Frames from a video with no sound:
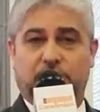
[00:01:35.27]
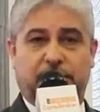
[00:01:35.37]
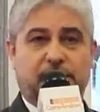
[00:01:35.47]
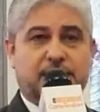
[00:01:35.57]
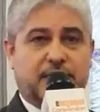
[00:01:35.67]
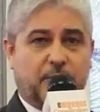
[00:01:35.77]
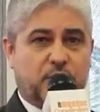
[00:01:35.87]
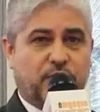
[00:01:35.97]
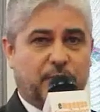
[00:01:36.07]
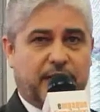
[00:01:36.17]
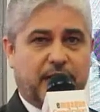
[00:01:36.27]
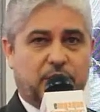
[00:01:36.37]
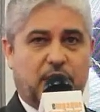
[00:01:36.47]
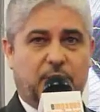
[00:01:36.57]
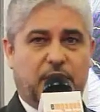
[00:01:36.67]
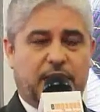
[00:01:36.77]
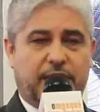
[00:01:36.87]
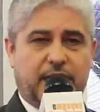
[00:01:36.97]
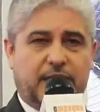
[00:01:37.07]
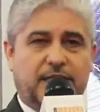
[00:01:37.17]
donde estamos fabricando la
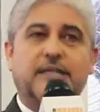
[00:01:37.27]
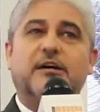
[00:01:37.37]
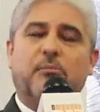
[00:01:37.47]
máquina,